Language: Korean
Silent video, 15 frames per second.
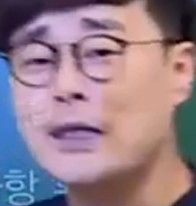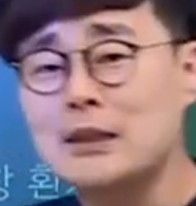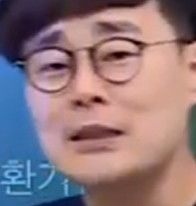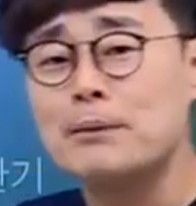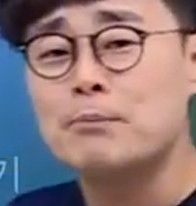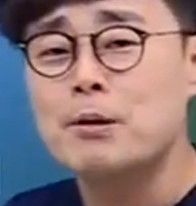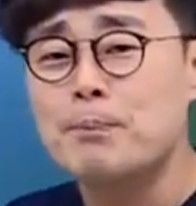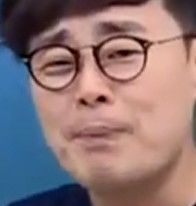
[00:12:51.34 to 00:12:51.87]
다시
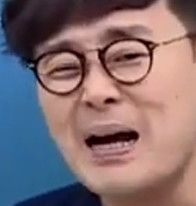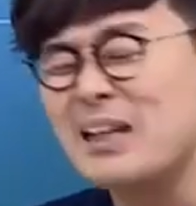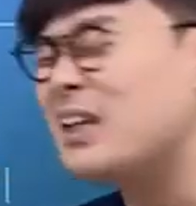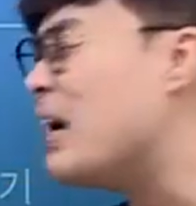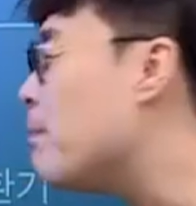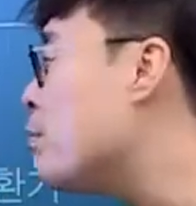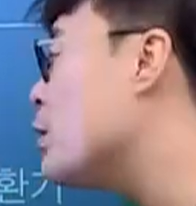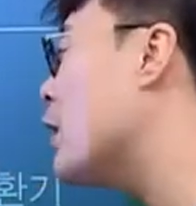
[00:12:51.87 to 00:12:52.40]
한번 빠르게
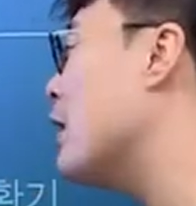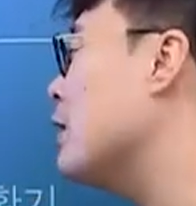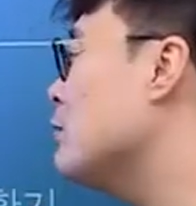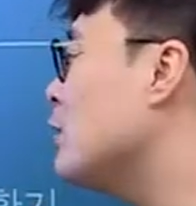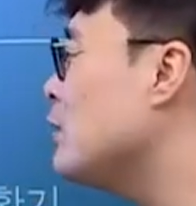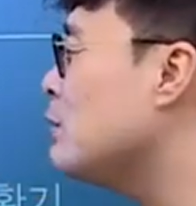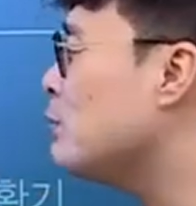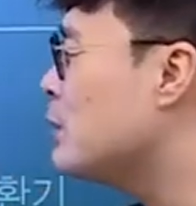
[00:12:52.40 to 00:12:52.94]
한번 다
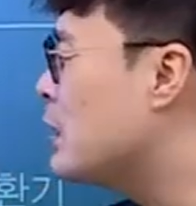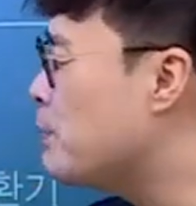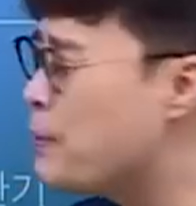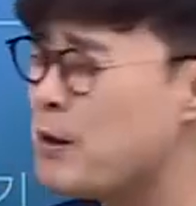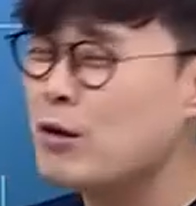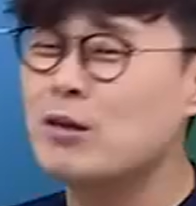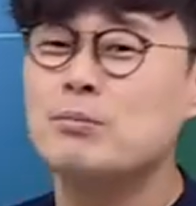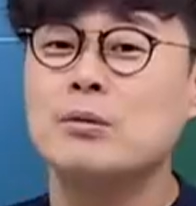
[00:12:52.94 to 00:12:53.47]
선생님
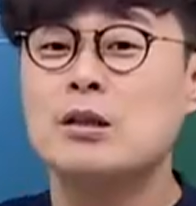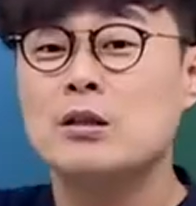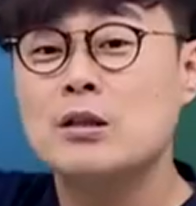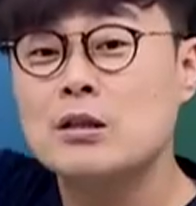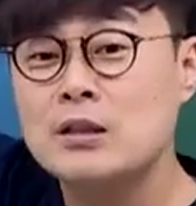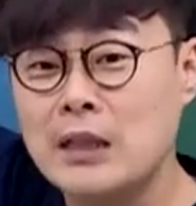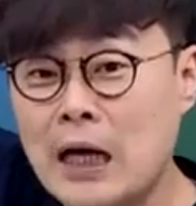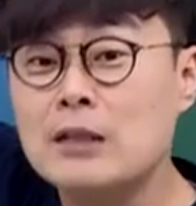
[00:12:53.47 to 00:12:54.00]
급해요. 그럼
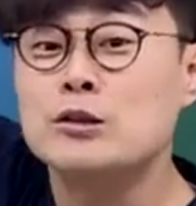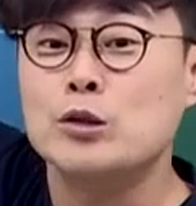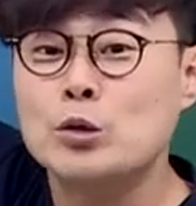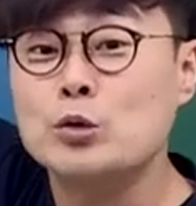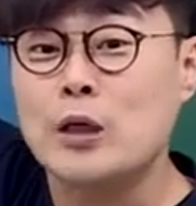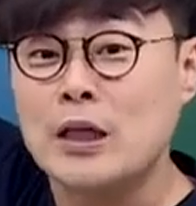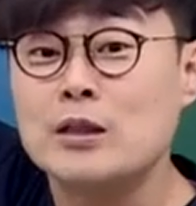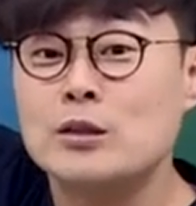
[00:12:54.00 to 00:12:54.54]
다
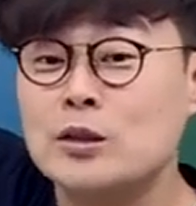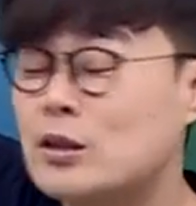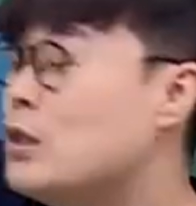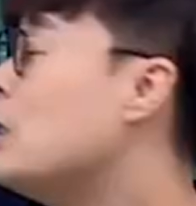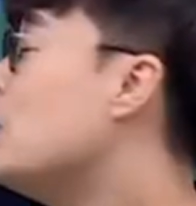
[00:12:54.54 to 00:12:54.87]
들어줘 알았죠?